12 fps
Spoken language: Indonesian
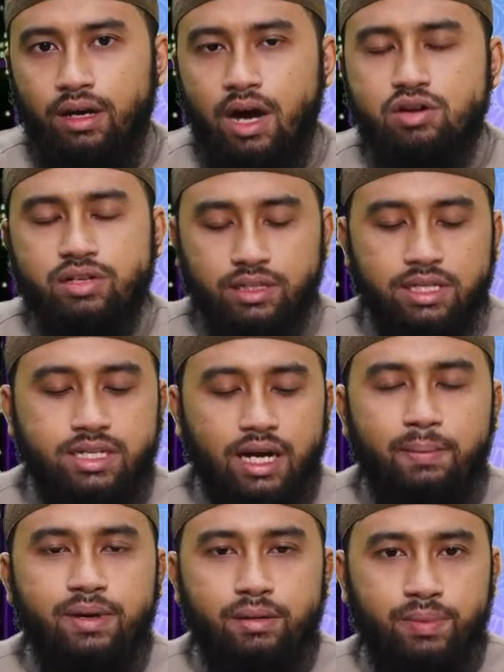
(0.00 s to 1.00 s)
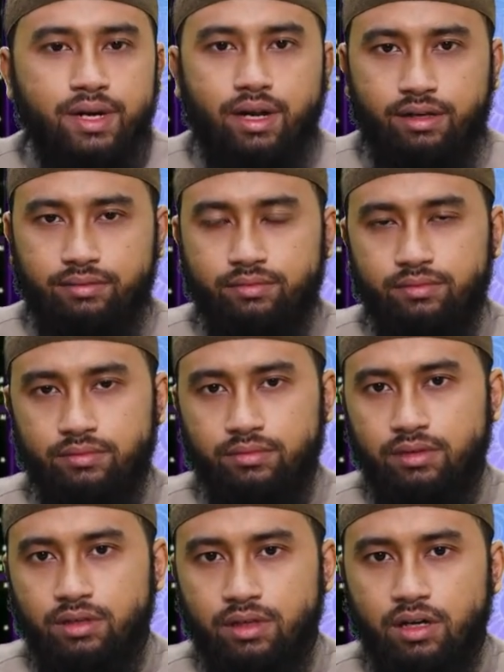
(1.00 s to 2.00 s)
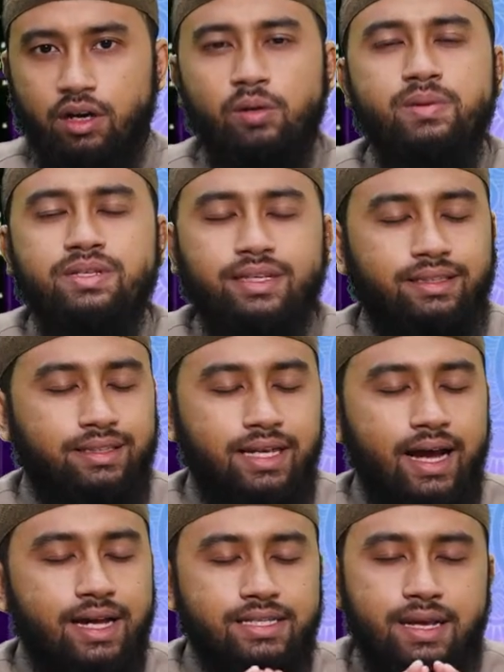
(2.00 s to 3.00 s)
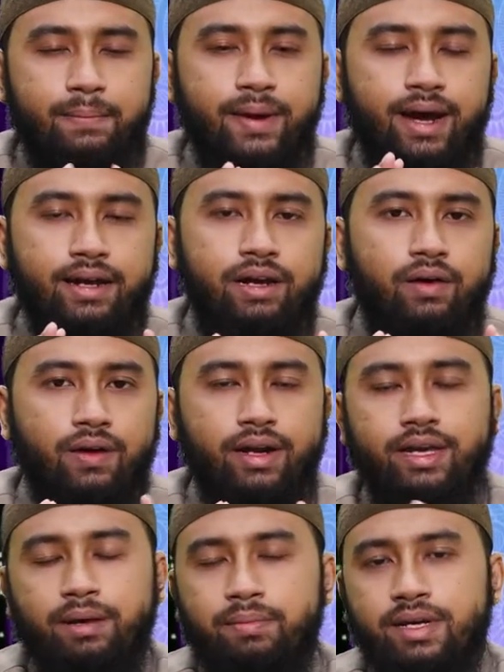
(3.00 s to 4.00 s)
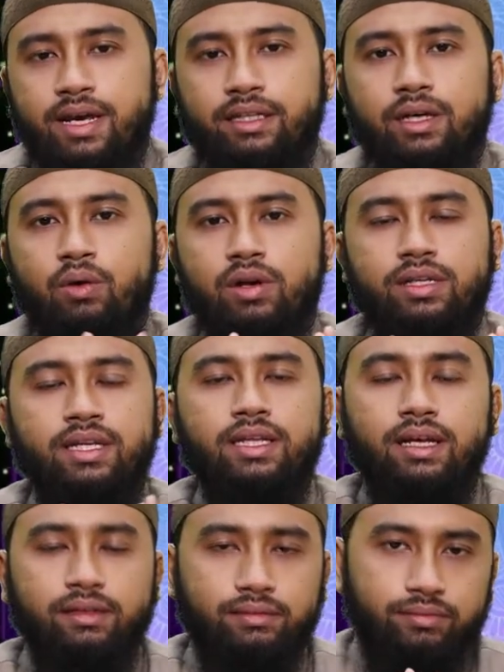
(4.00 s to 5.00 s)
harus kita jaga benar-benar. Kalau bisa jangan sampai ada orang yang melihat aurat kita.